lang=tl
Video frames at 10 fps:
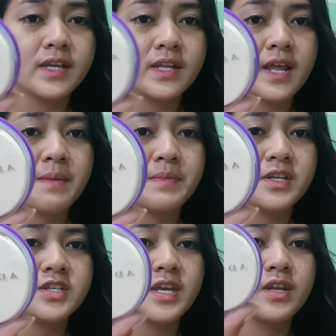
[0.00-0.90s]
And I'm in
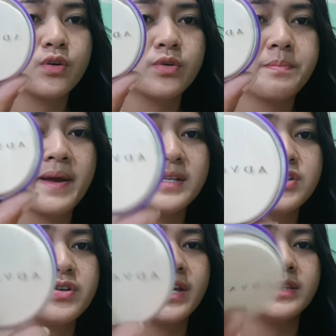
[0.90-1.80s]
the shade or Match
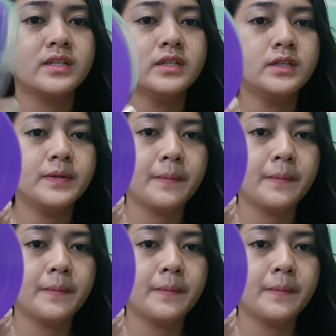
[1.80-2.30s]
Oriental.